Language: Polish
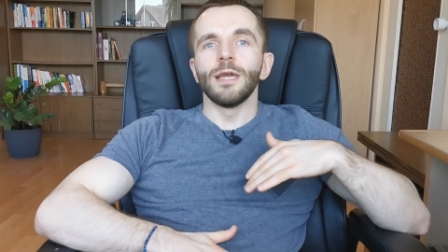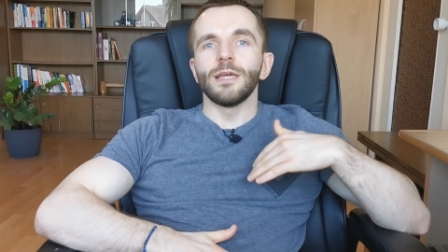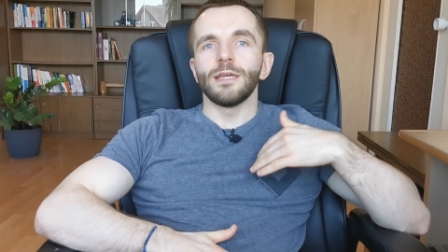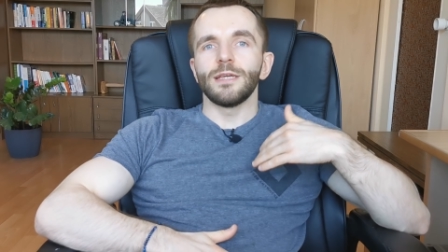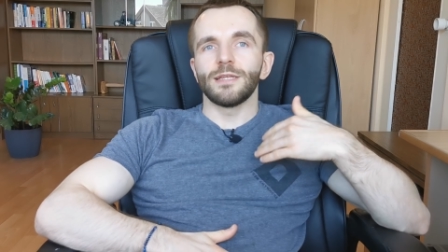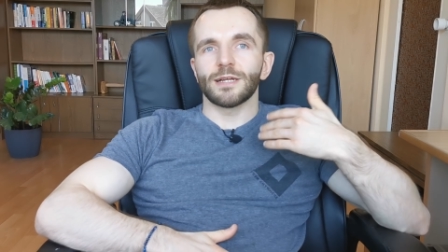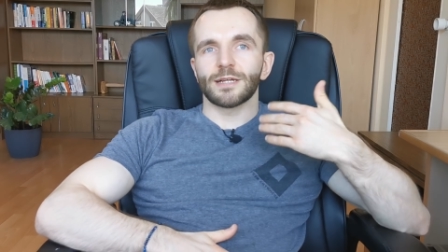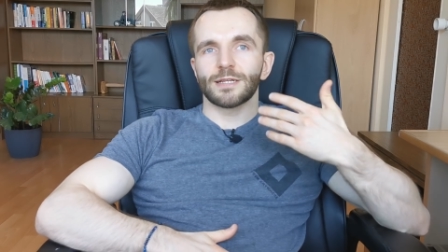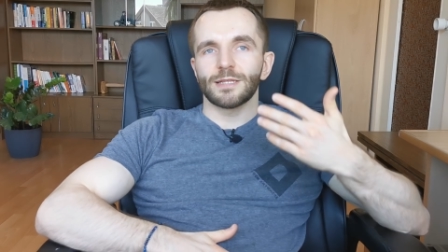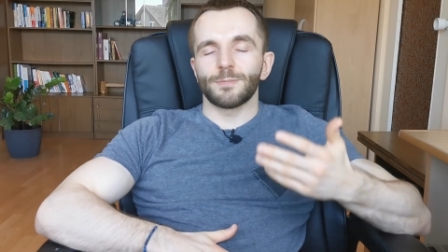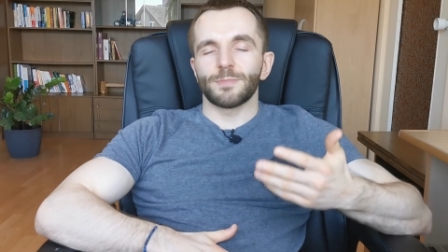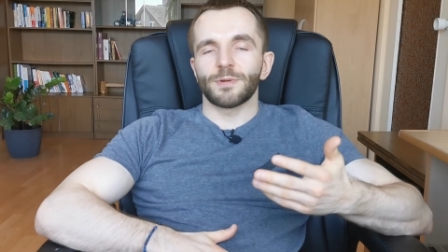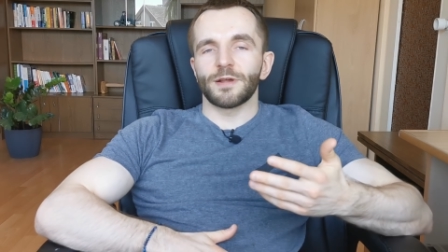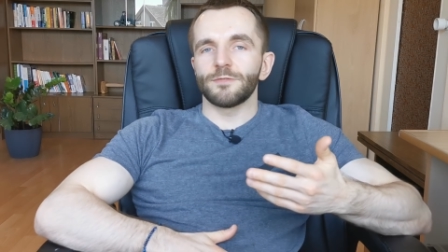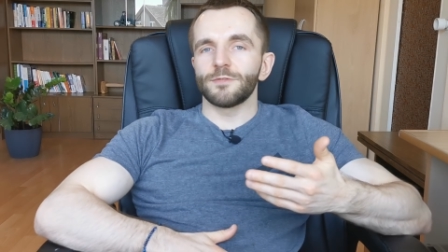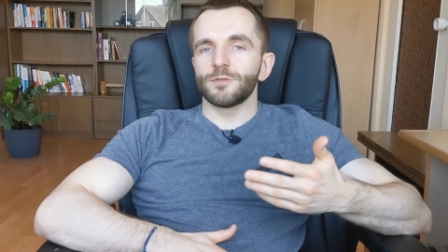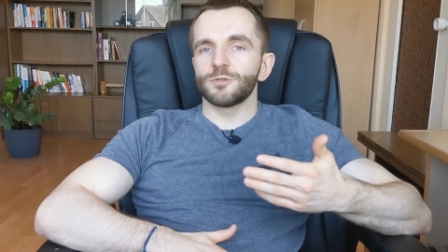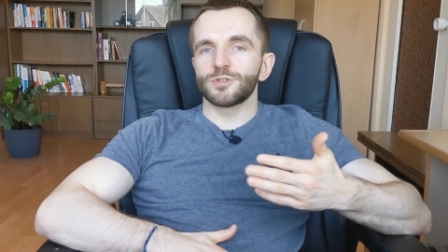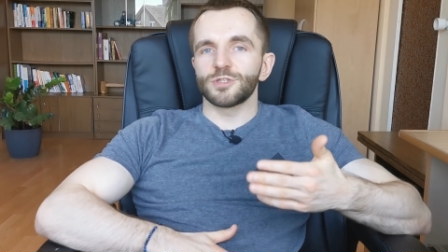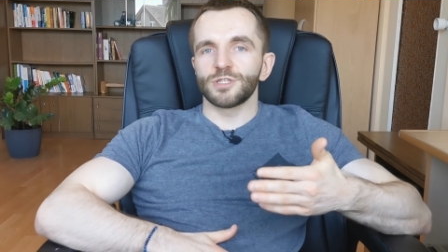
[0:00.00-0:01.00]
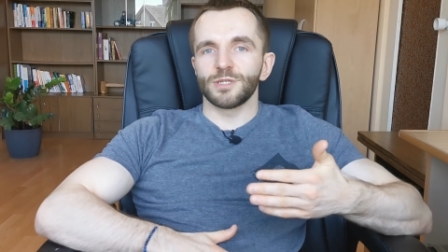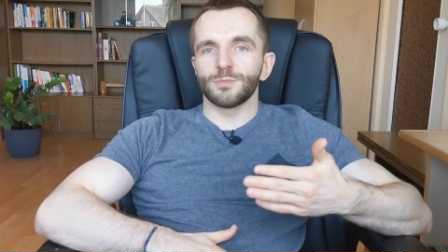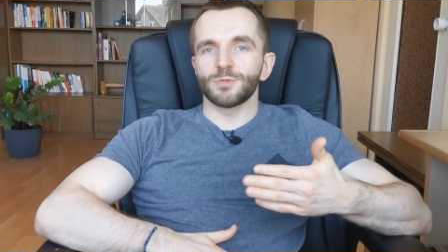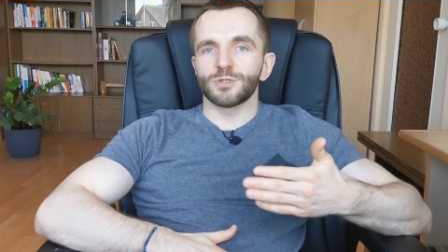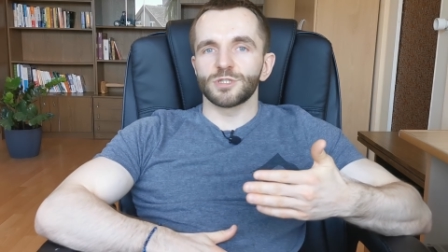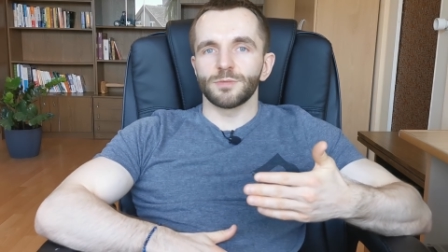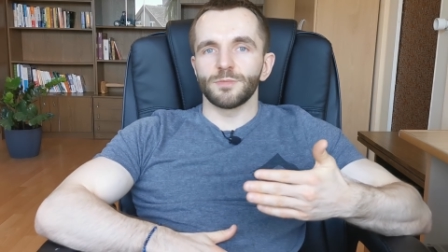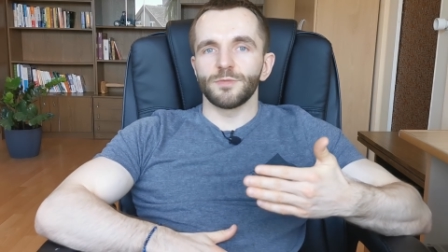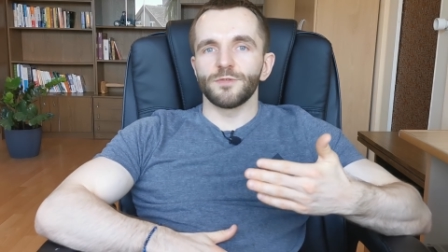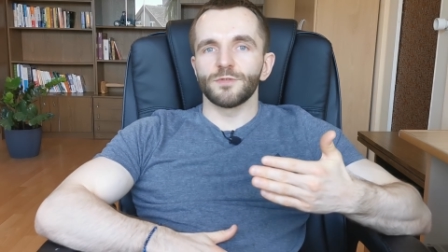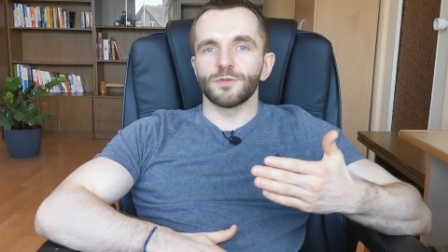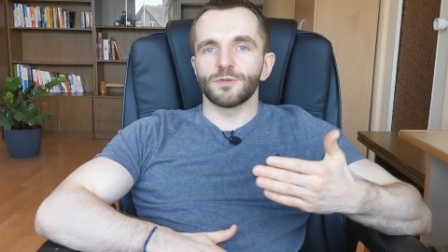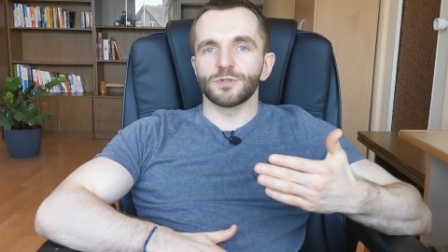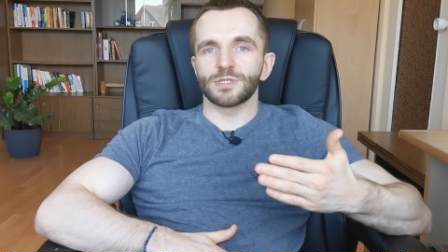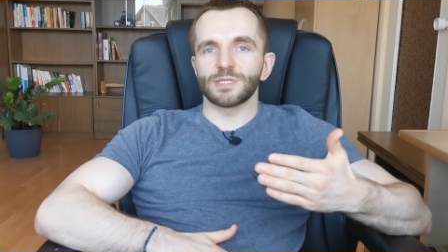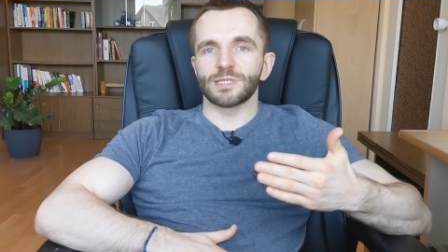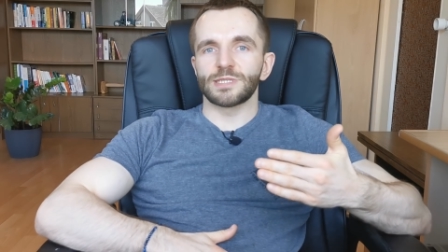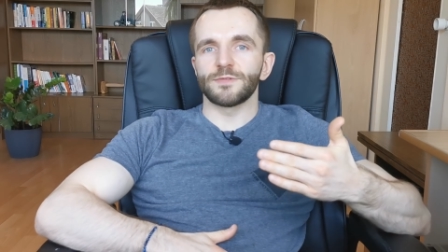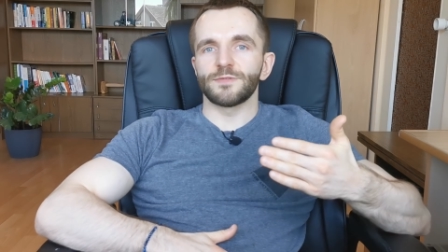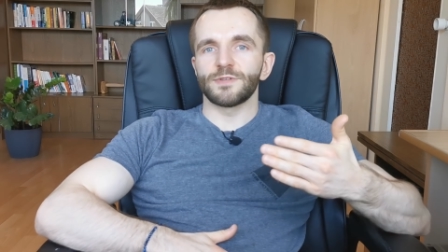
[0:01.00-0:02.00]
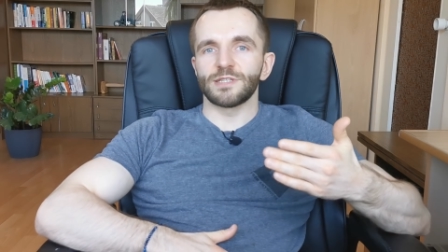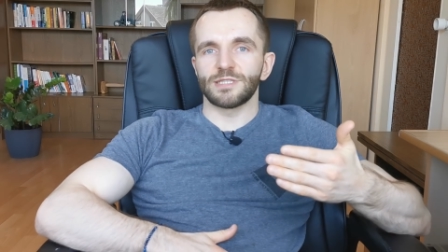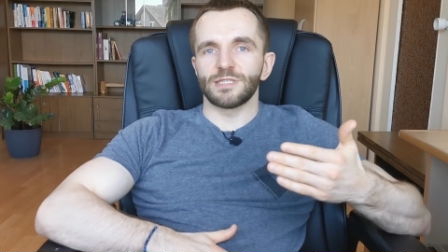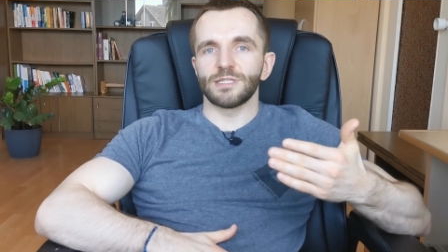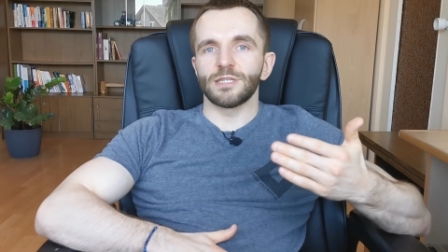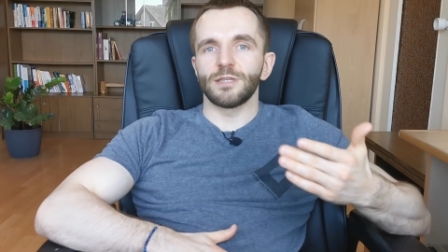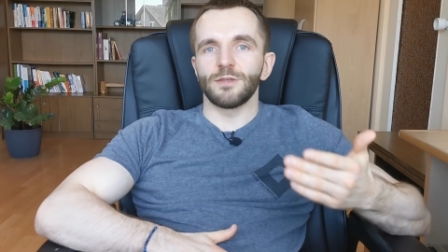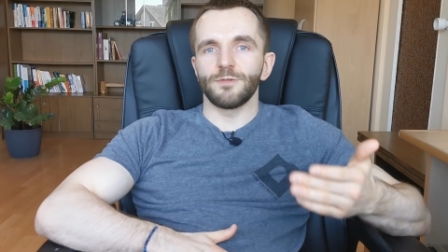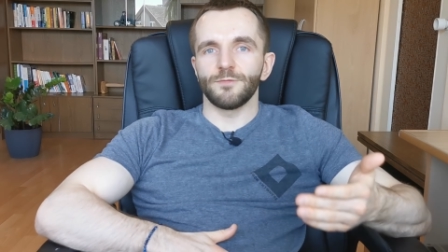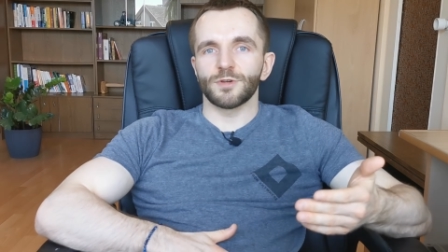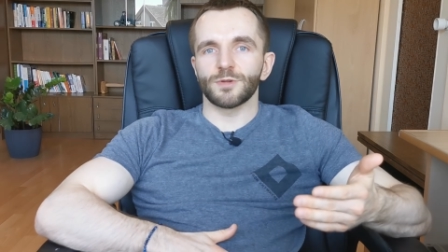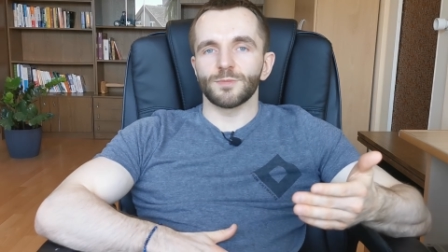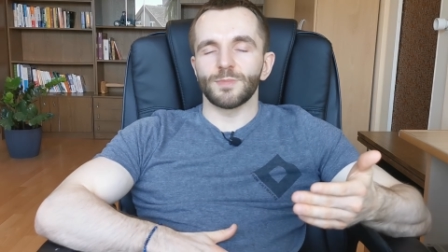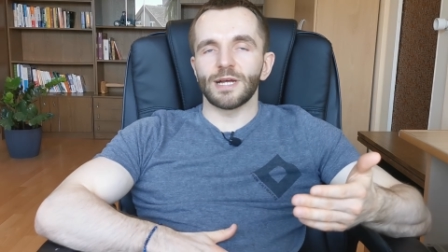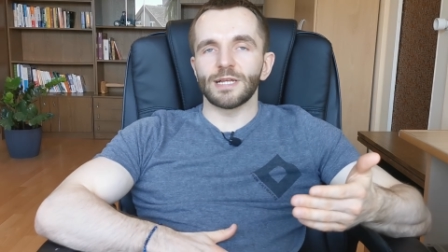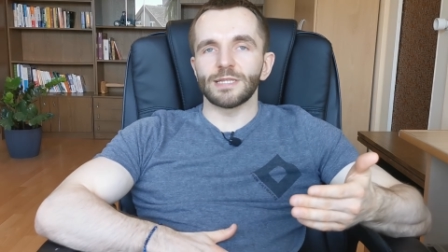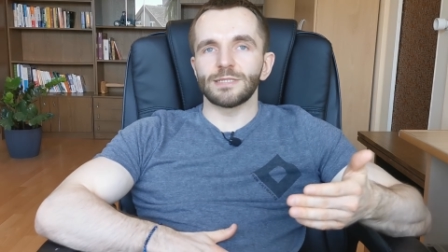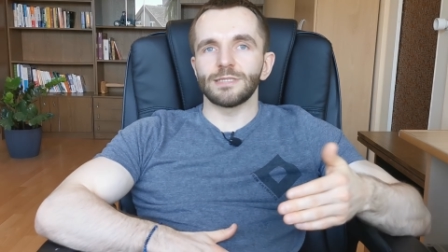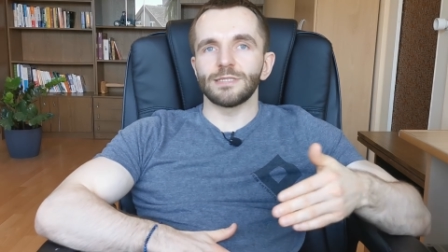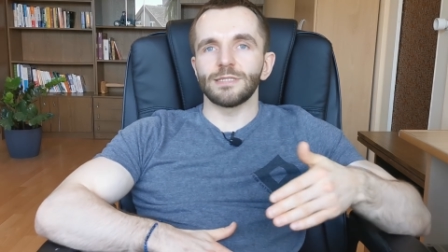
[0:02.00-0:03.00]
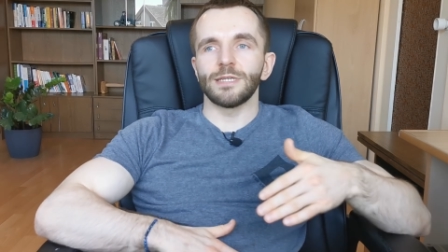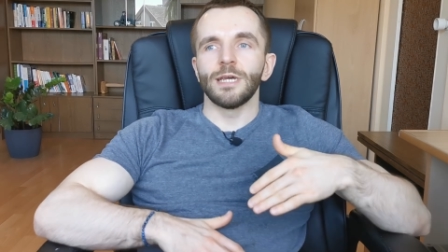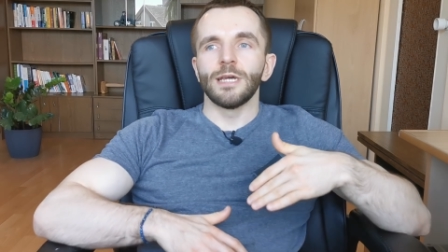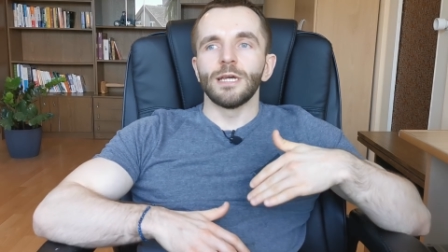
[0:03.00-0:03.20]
i tak naprawdę już nie możemy wykorzystywać tych informacji.